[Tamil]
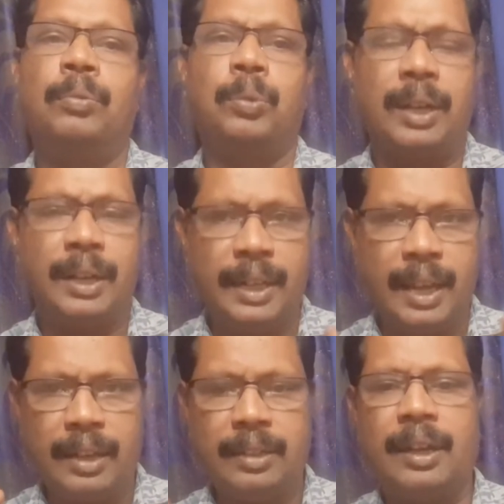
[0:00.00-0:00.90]

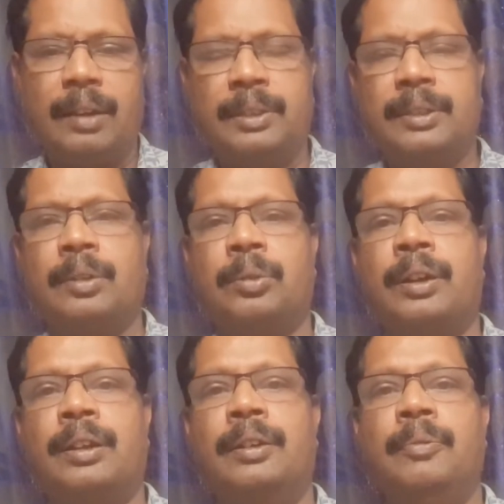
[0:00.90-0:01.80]
உடனடியாக அதை கவனத்தில்
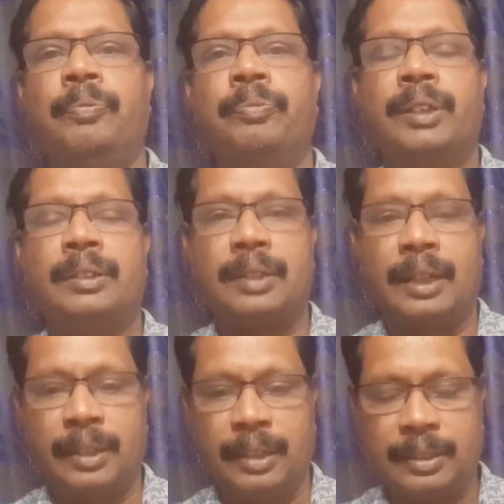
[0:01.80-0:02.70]
கொண்டு
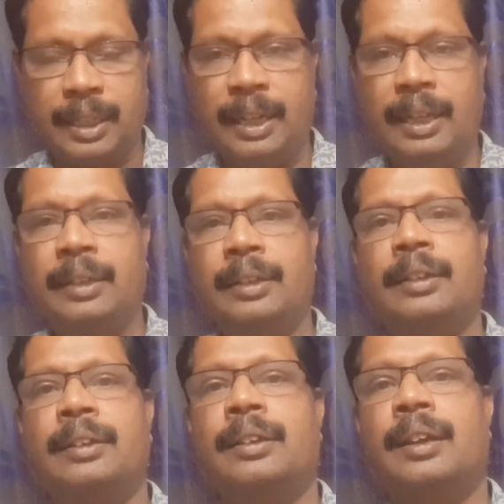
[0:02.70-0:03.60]
அந்த சென்னை
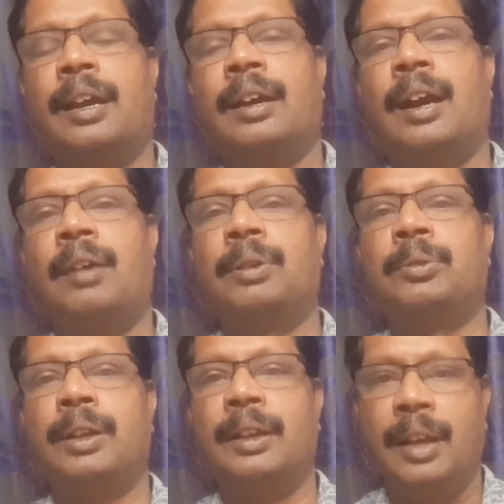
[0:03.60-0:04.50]
கா
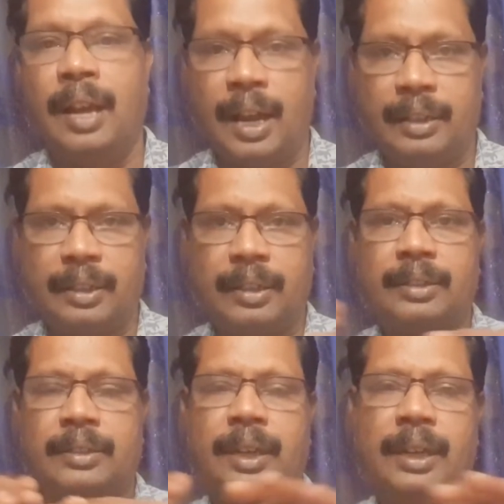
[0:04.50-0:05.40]
காவல்துறை அந்த
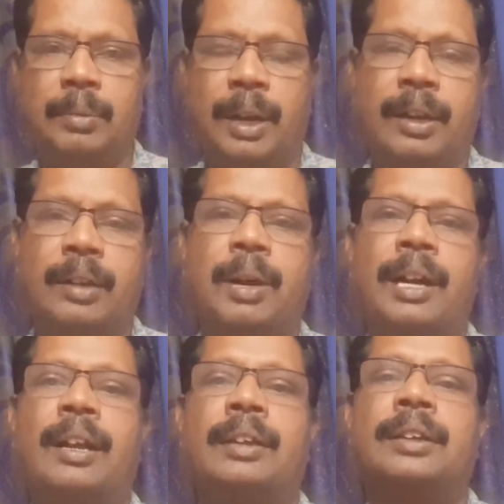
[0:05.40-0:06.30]
சென்னை மா
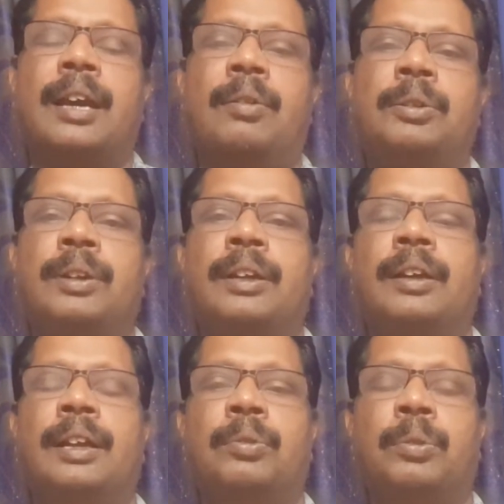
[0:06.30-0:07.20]
மாநகராட்சி காவல்துறை
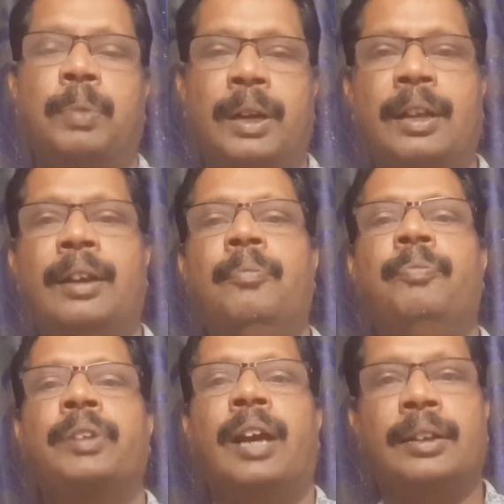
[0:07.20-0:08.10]
எல்லைக்கு உட்பட்ட
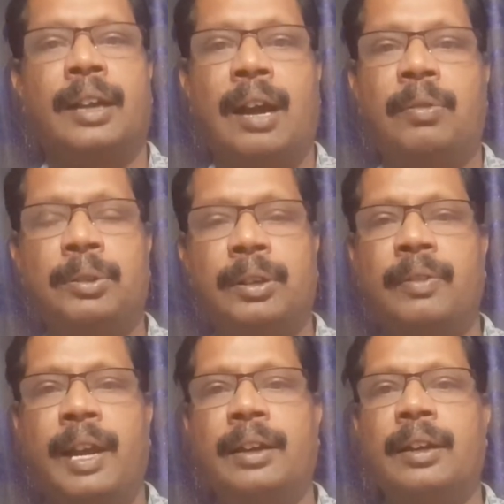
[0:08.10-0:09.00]
அந்த காவல்துறை
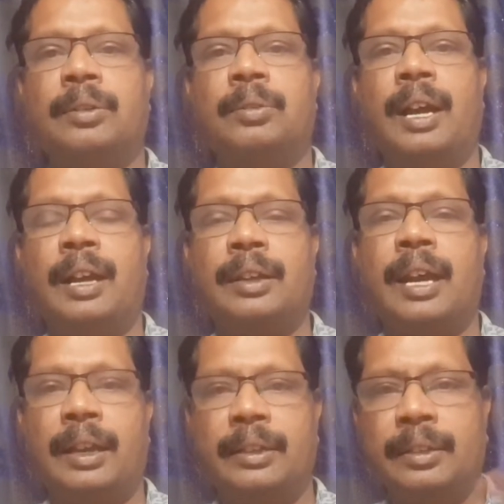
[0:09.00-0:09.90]
வேன்கள் இருக்கும்ல அதில்
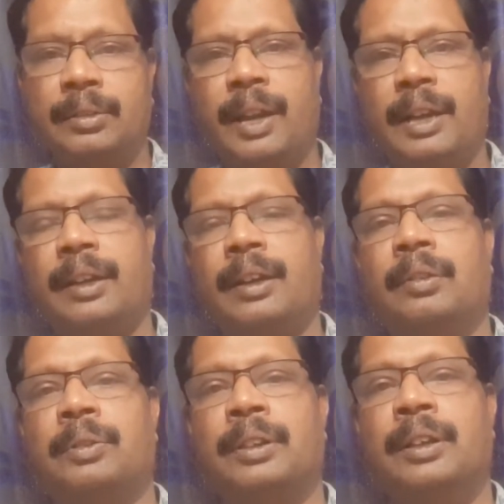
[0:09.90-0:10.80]
ஐந்து
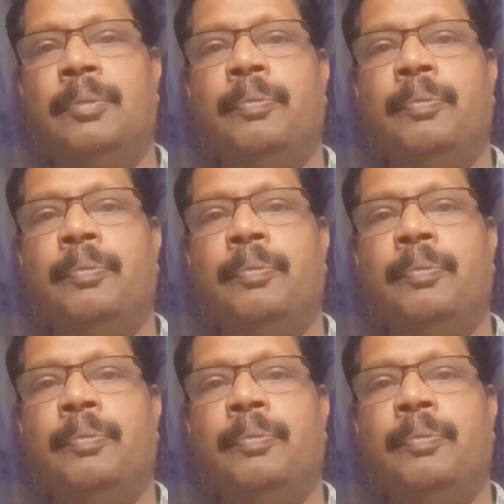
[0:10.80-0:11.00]
வேன்களில் வந்து